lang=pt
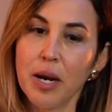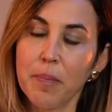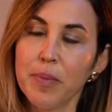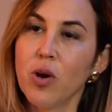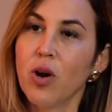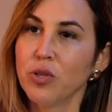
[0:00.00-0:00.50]
era
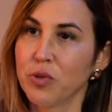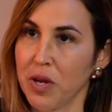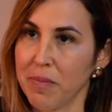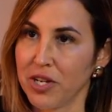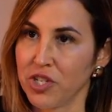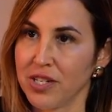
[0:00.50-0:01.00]
pior do que
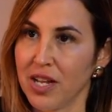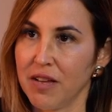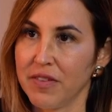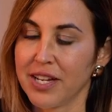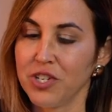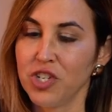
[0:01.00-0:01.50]
eu
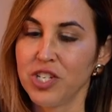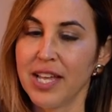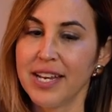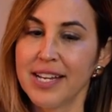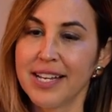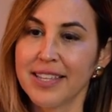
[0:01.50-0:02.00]
imaginava, que a gente
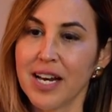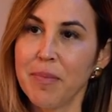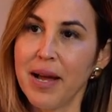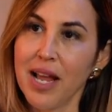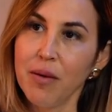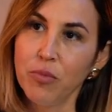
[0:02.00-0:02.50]
teria que
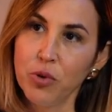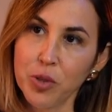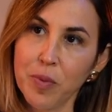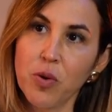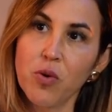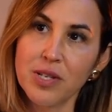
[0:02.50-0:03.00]
trabalhar
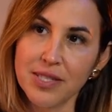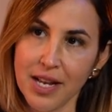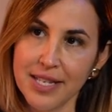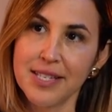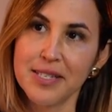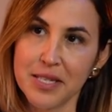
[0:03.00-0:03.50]
muito para
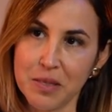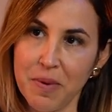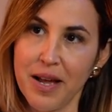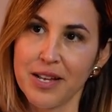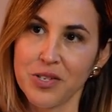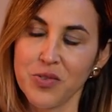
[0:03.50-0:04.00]
conquistar esses
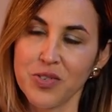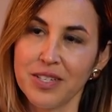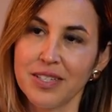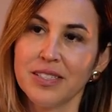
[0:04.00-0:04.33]
espaços. A gente